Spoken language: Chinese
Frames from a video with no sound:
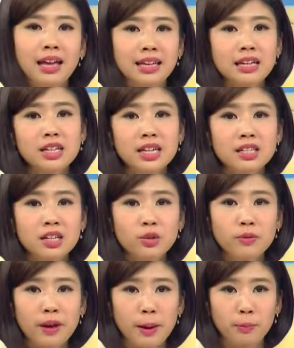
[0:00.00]
但是医生
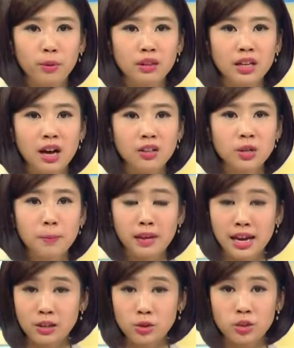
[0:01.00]
就反驳了，这本
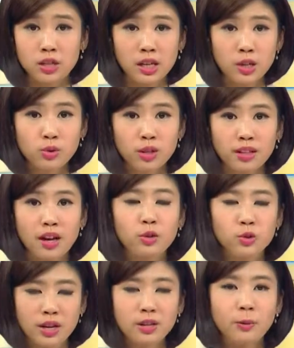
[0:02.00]
来就是医学的
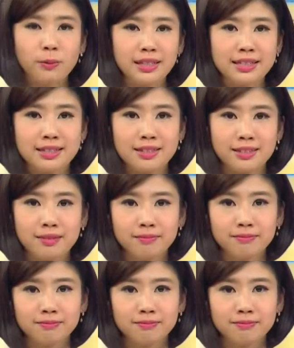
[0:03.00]
专有名词。